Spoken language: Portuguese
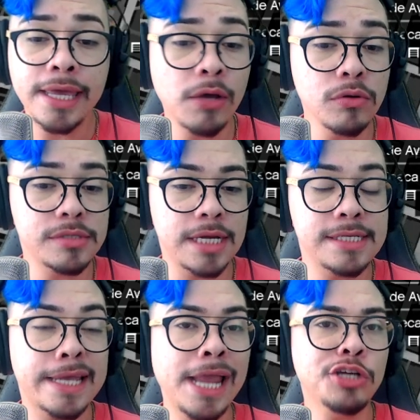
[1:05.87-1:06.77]
que eu não sei se
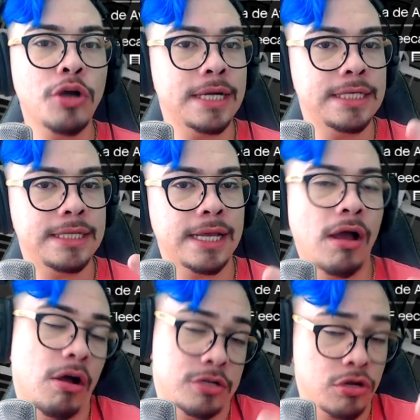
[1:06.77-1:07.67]
quem joga GTA,
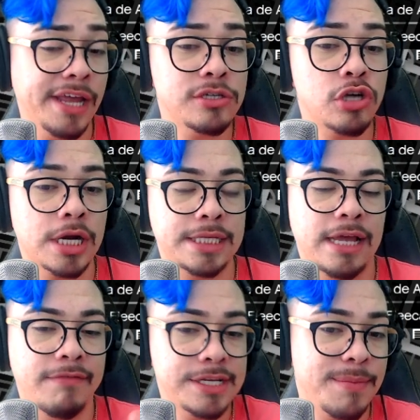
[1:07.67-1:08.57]
ó, só quem joga
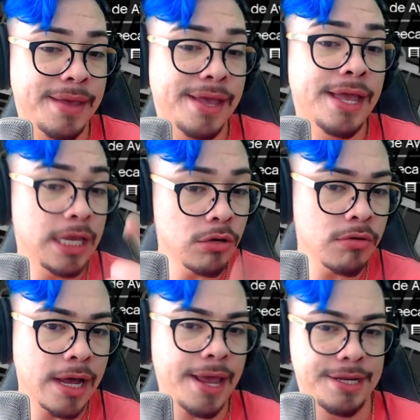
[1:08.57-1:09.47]
GTA vai saber. Que lugar é